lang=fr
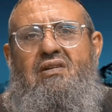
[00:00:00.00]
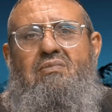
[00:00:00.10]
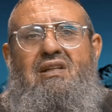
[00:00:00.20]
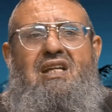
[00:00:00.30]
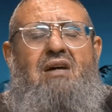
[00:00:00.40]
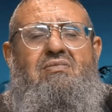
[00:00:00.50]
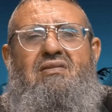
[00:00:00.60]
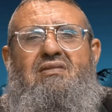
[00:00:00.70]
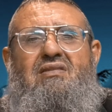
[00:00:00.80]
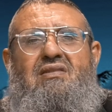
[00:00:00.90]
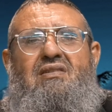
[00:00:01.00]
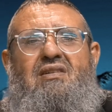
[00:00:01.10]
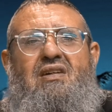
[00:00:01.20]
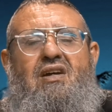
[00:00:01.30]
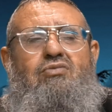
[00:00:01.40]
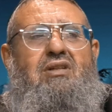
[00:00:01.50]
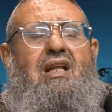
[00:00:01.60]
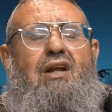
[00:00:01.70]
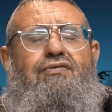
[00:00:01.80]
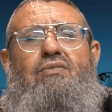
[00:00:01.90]
Madame, vous
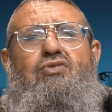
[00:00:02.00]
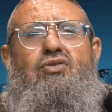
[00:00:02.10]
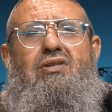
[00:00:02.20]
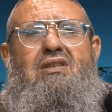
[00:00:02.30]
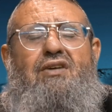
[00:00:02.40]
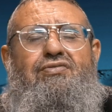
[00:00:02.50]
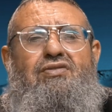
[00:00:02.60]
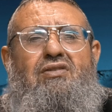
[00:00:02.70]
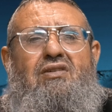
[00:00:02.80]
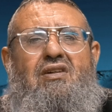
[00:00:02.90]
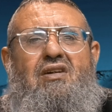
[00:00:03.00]
êtes la femme de Yosef.